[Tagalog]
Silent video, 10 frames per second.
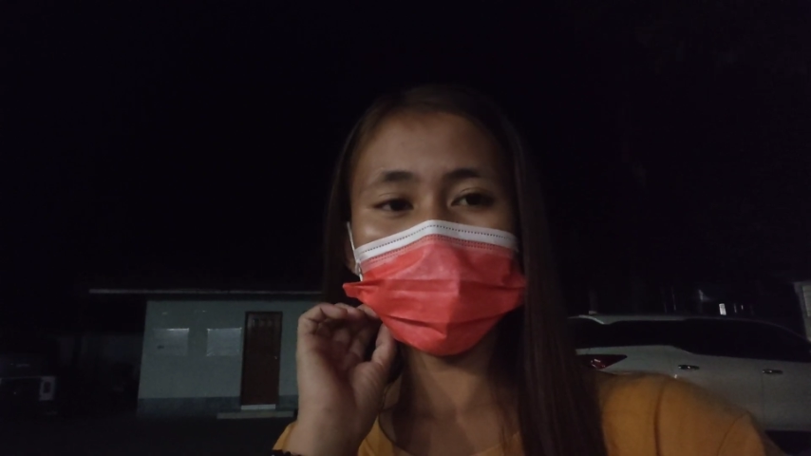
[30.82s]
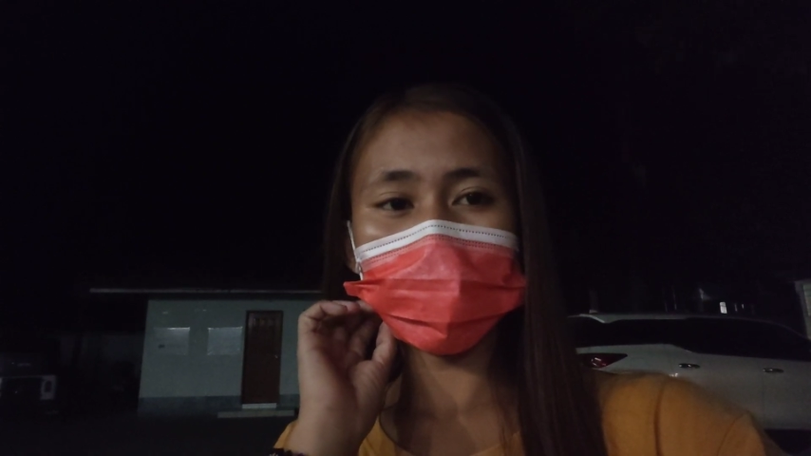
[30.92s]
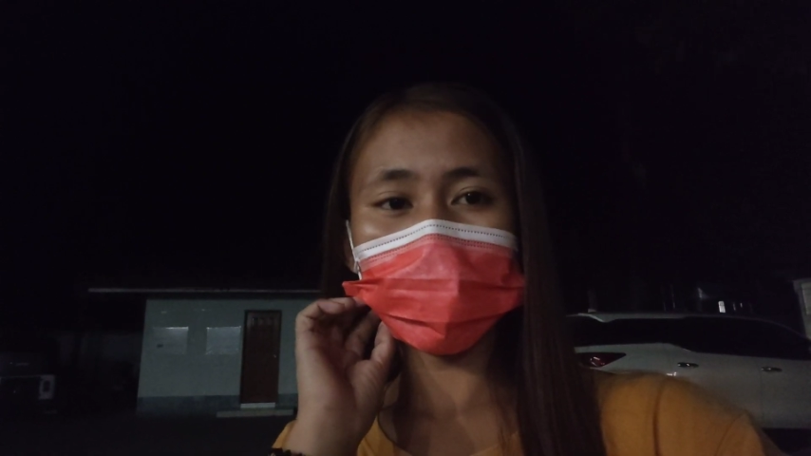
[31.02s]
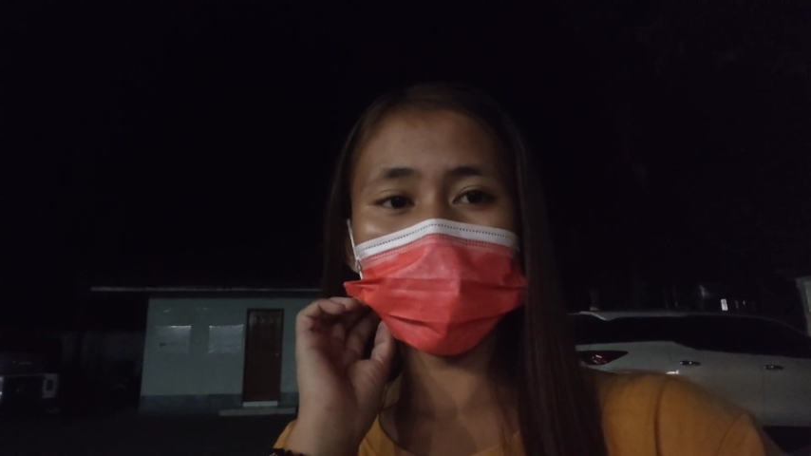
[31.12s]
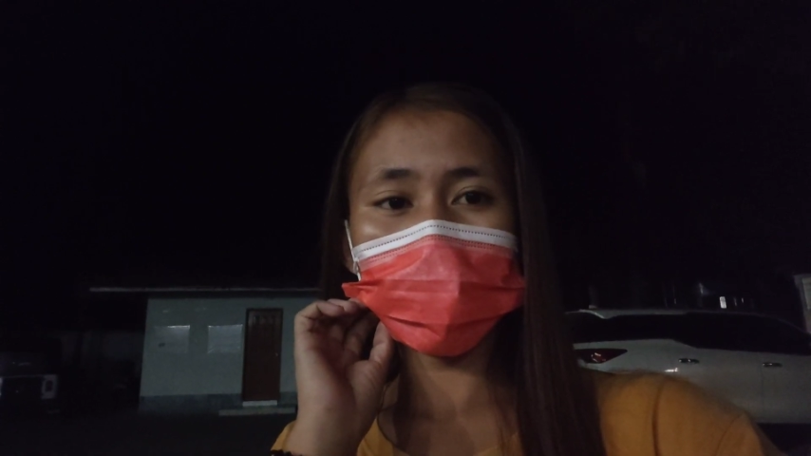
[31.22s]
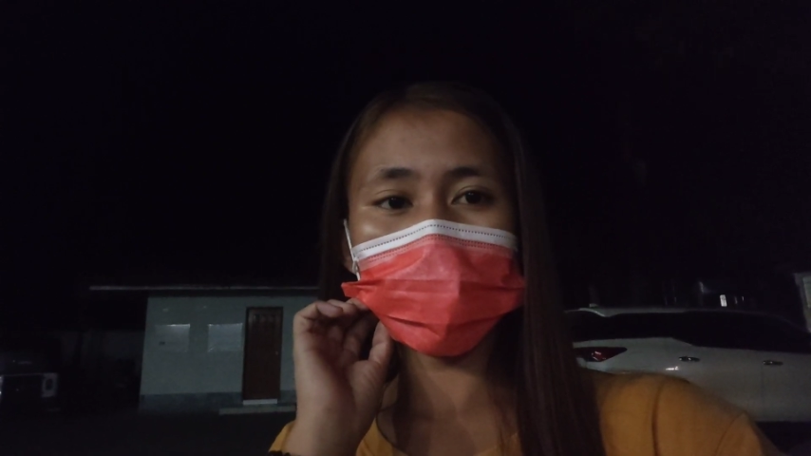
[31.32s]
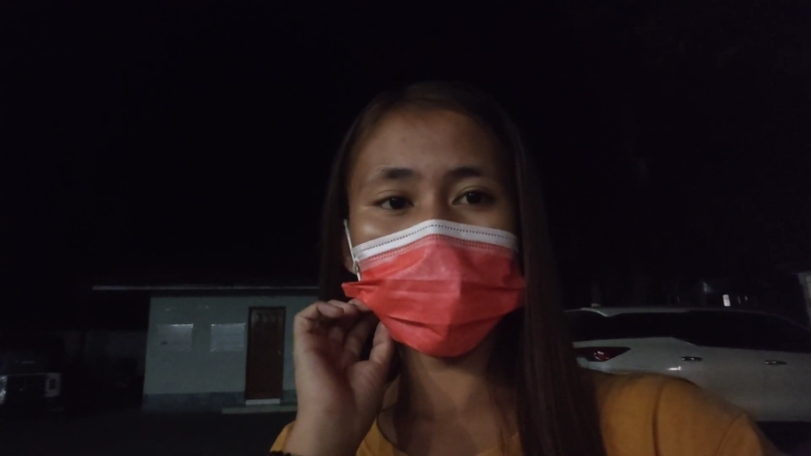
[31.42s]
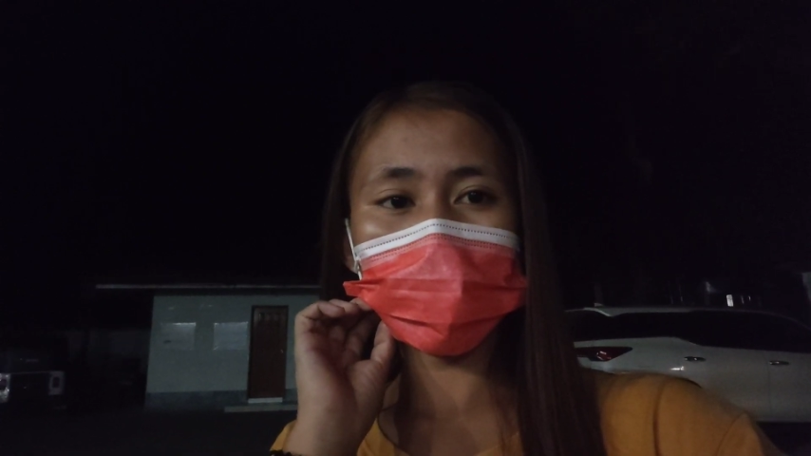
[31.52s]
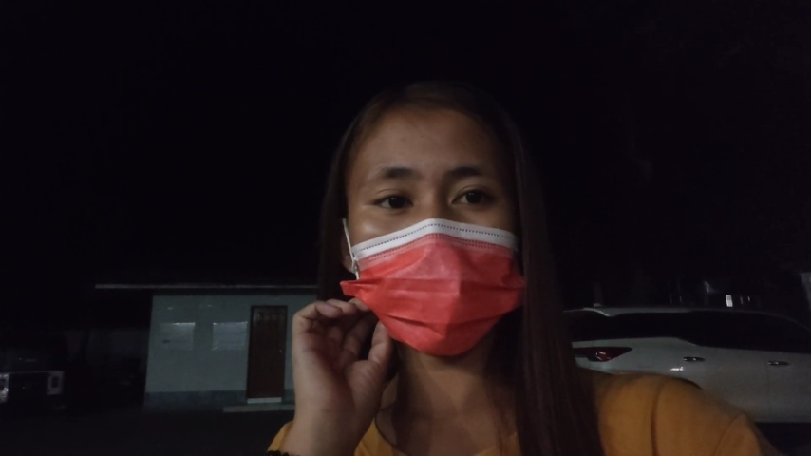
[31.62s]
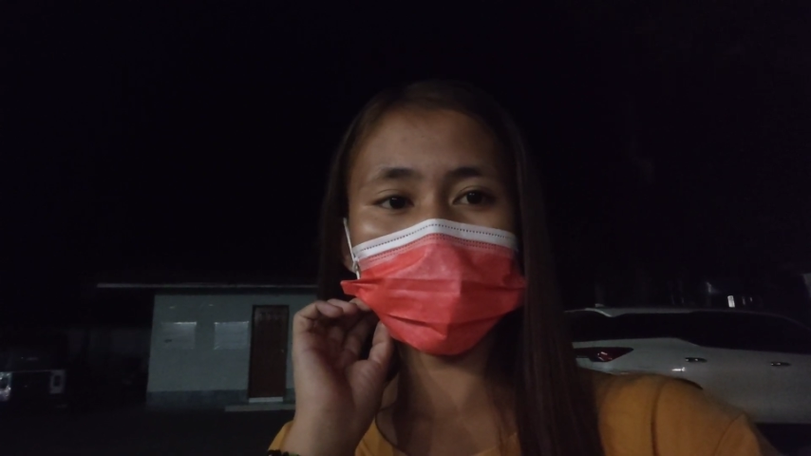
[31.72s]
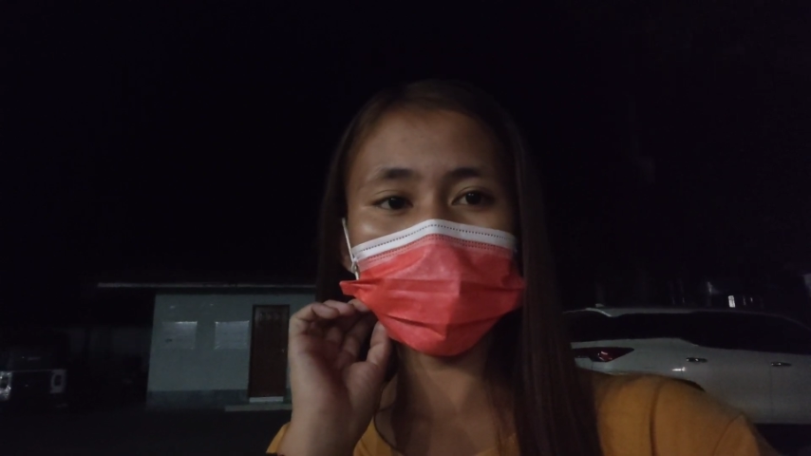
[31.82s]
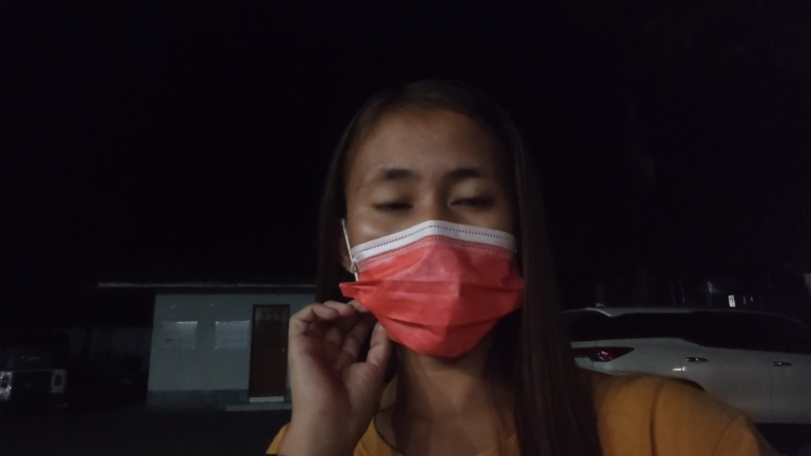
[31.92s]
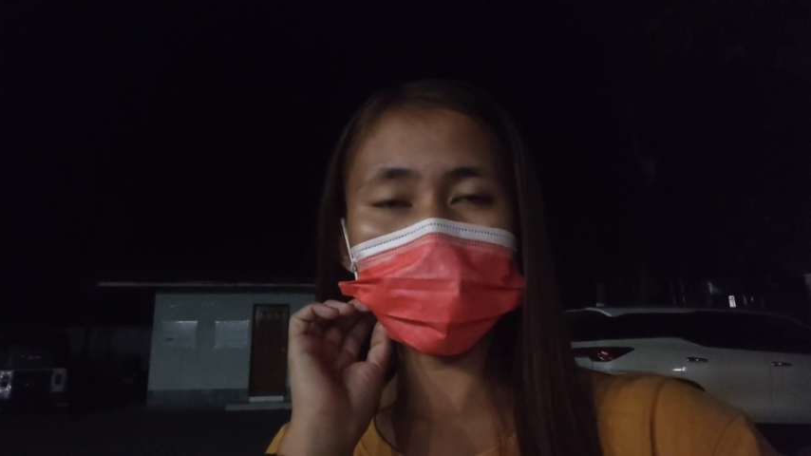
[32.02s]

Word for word: na tumaas